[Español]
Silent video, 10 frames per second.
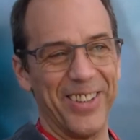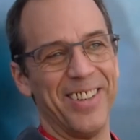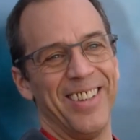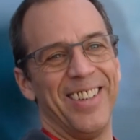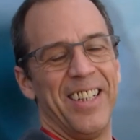
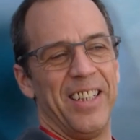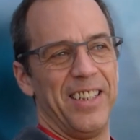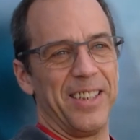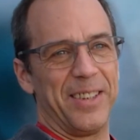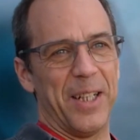¿no?
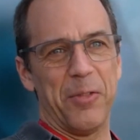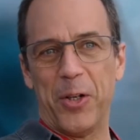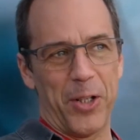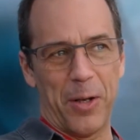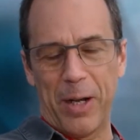Y este,
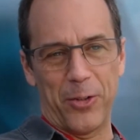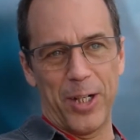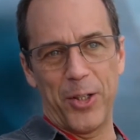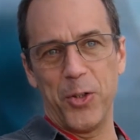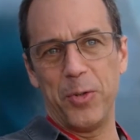bueno, ya
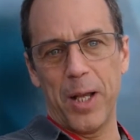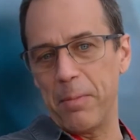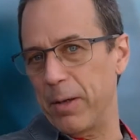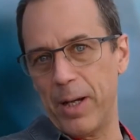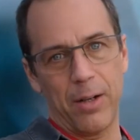bajó la lluvia,
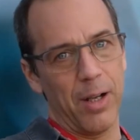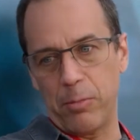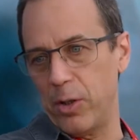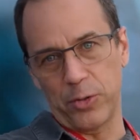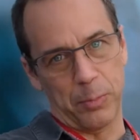me bajo, ah, bueno,